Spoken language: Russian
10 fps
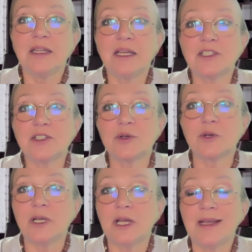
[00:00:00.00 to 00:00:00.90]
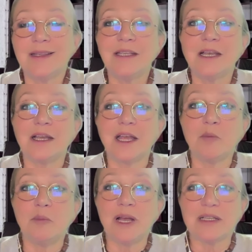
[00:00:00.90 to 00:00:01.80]
Так что некая
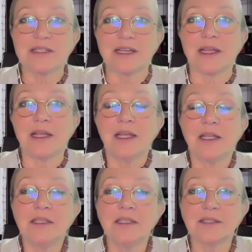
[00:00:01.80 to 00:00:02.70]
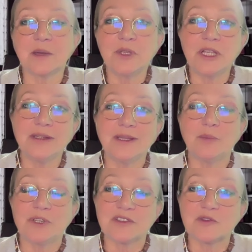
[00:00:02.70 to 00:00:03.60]
база – несомненно,
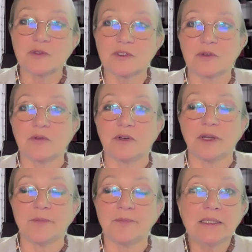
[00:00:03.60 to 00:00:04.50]
присутствовала.